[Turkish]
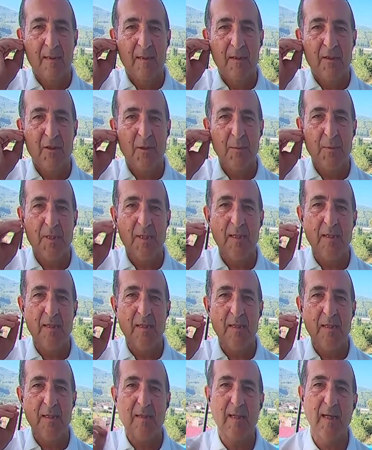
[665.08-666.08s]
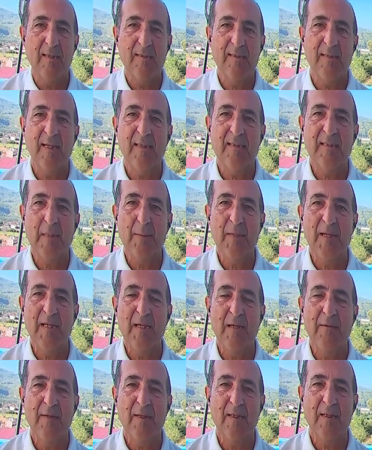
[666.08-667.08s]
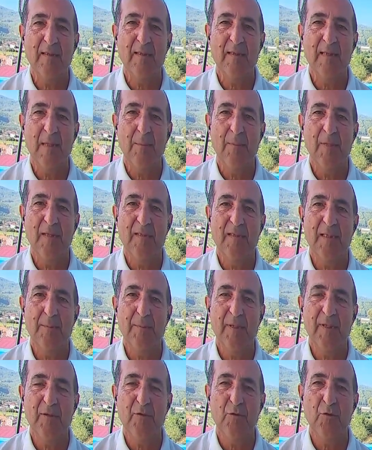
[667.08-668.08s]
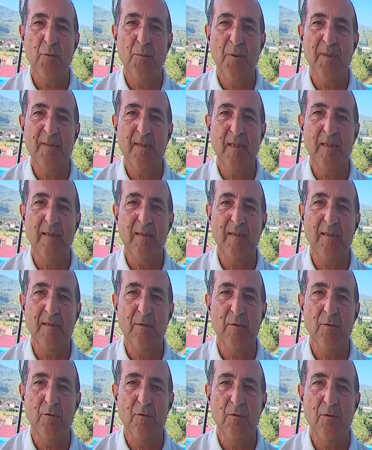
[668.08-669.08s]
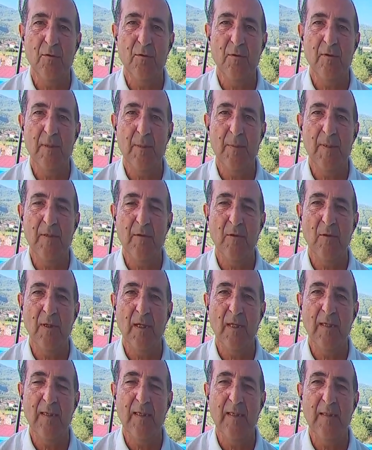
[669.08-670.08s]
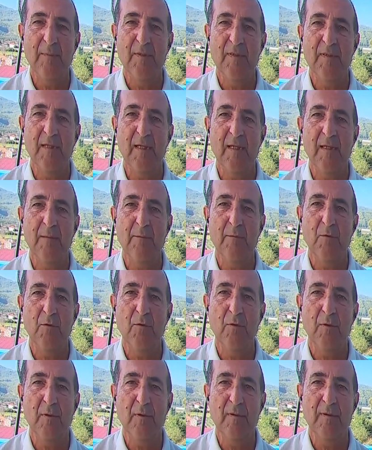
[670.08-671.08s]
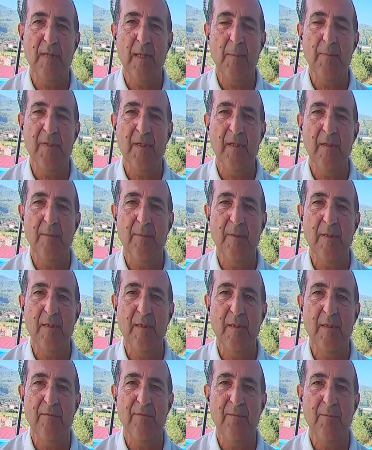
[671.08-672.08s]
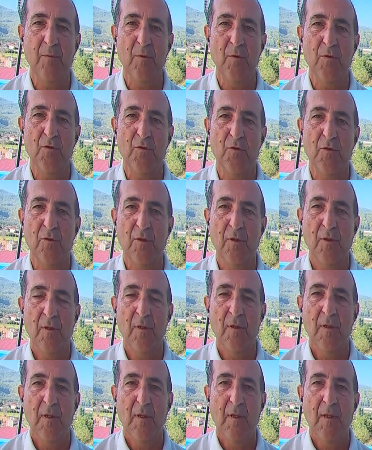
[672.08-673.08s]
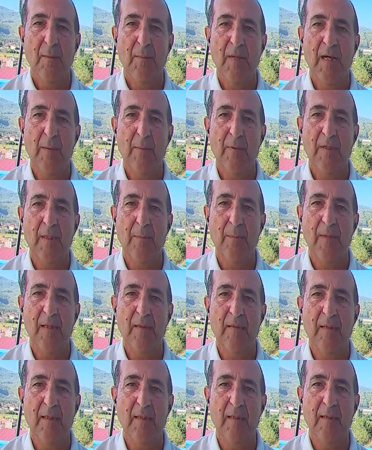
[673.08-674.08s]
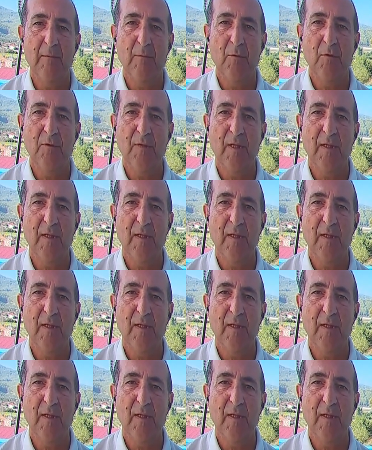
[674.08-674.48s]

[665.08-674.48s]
Şimdi Kaster Semenya vakasından bahsetmek istiyorum. Pazartesi günkü Demet'le olan yayınımızda bu Zambiyalı milli futbolcu e, Barbara Banda'nın bu